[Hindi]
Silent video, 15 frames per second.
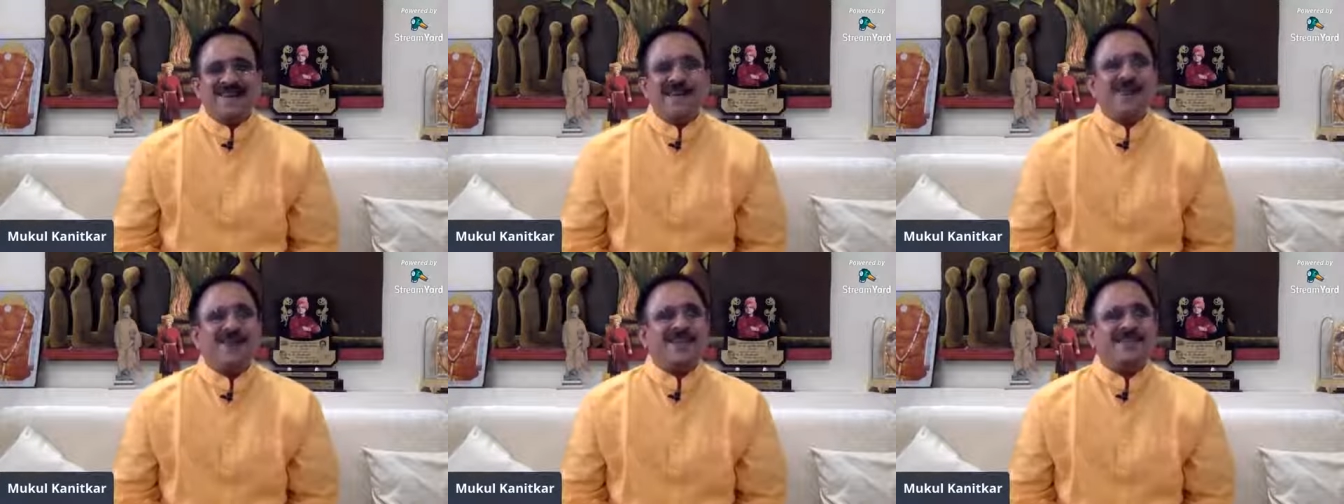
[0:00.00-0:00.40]

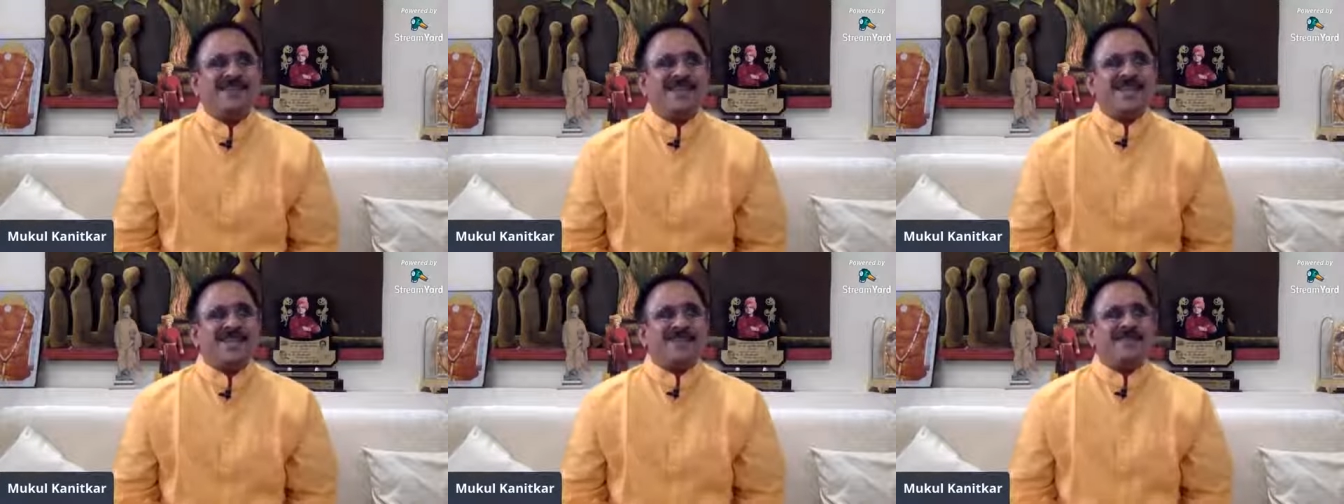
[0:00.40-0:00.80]
और
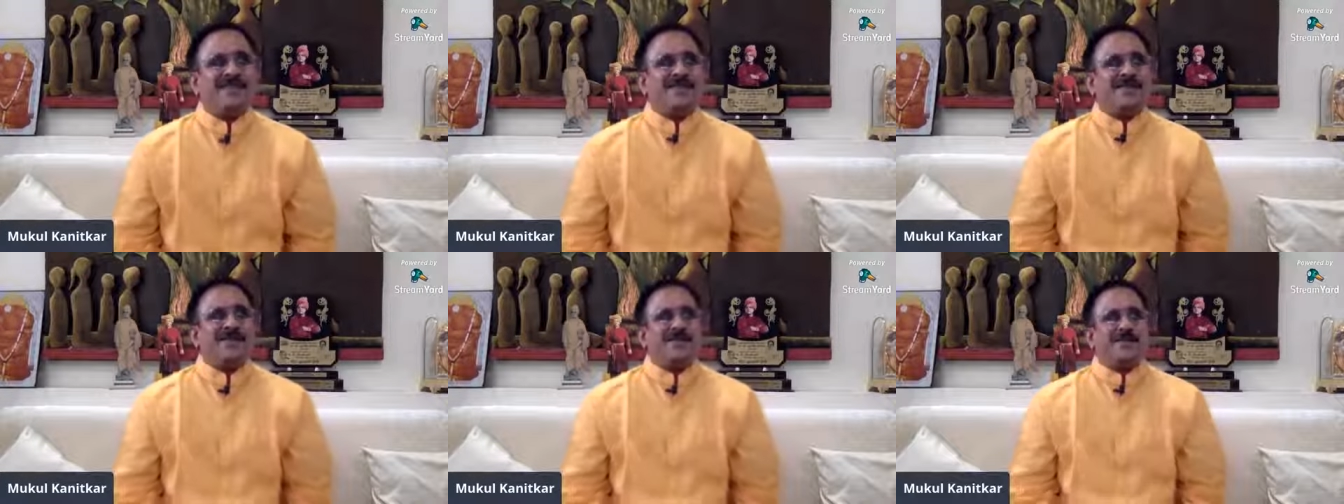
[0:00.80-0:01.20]
वीरेश्वर
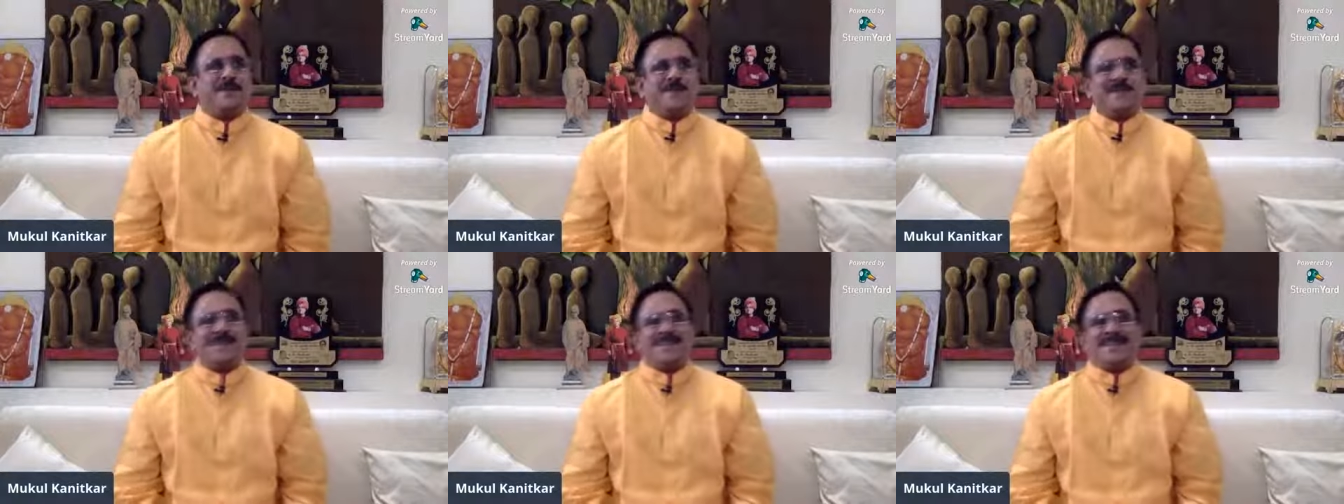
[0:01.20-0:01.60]
बचपन
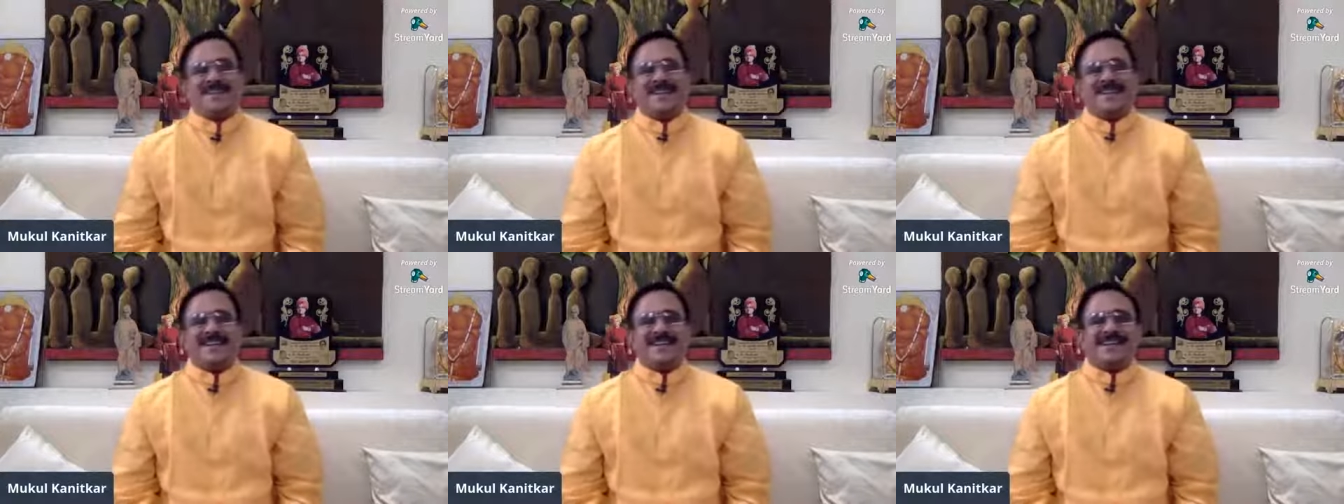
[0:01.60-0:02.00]
में
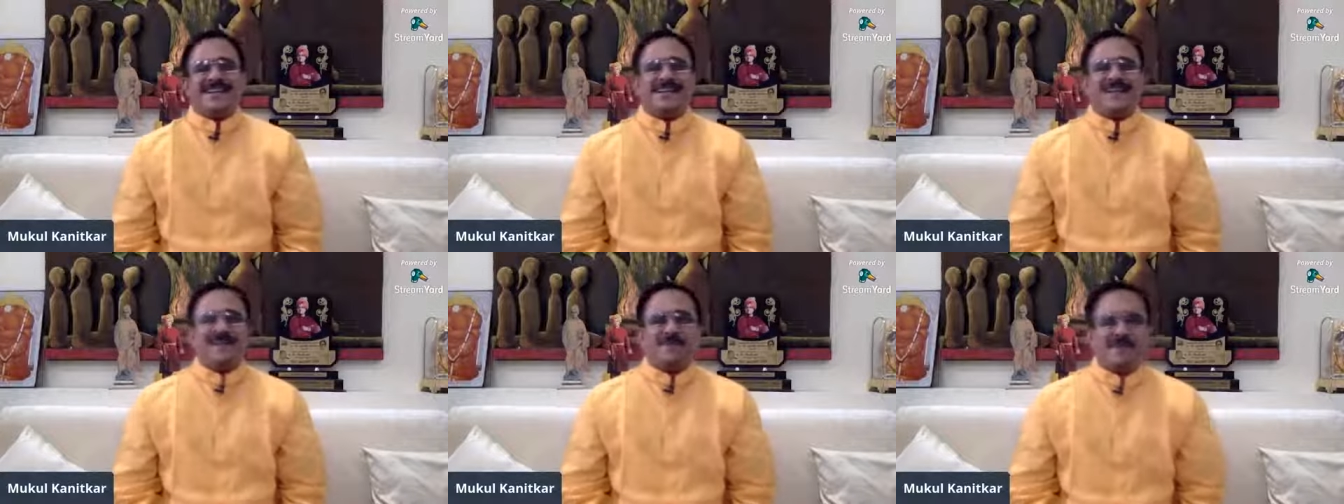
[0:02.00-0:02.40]
इतना कठिन
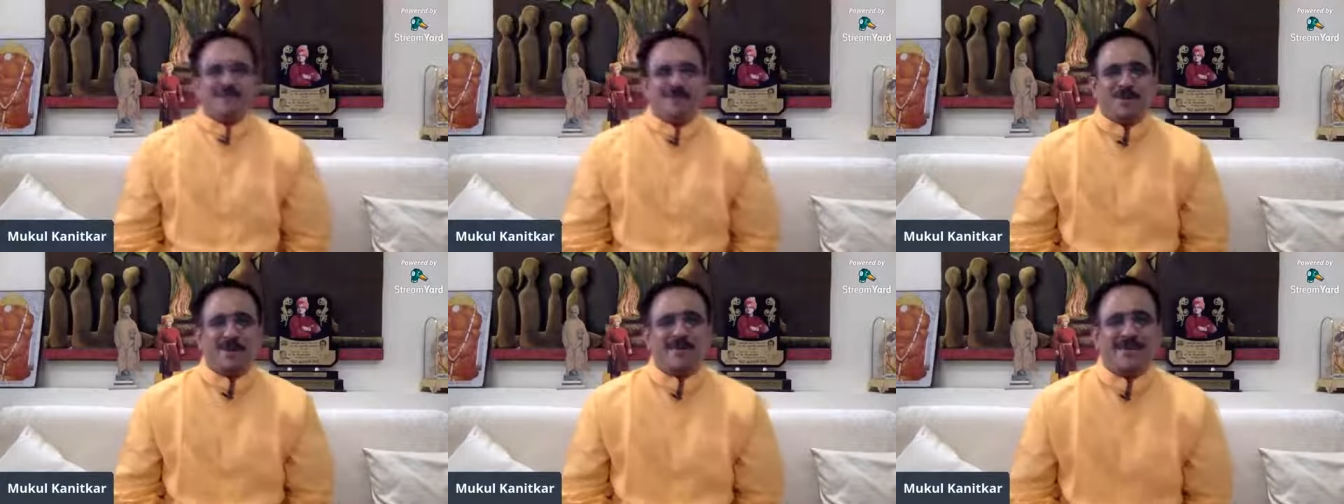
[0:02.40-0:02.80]
नाम नहीं
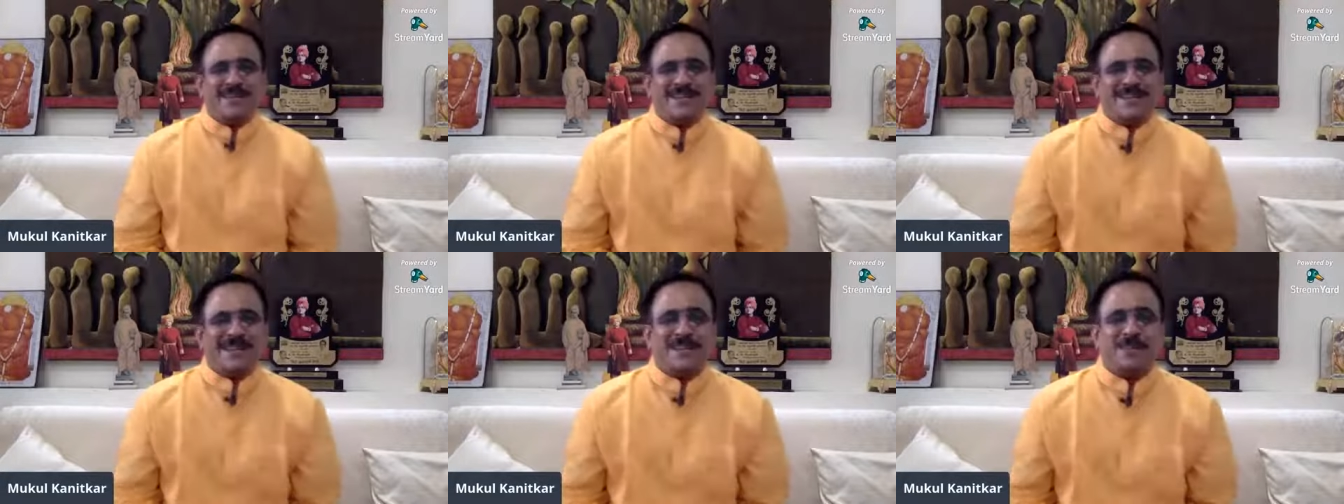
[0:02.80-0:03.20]
बोल
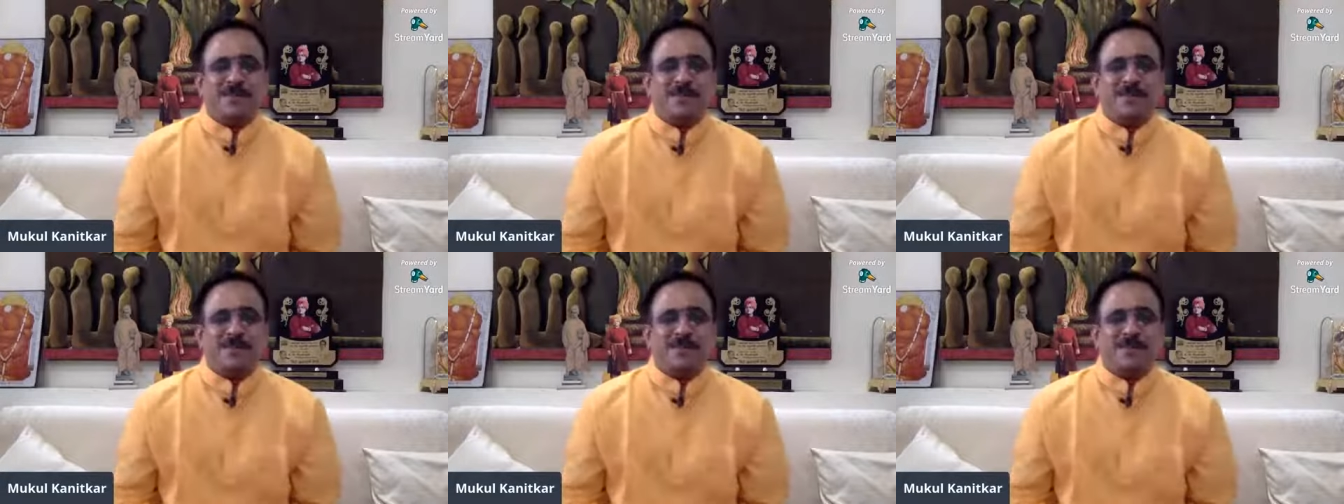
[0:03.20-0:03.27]
पाता था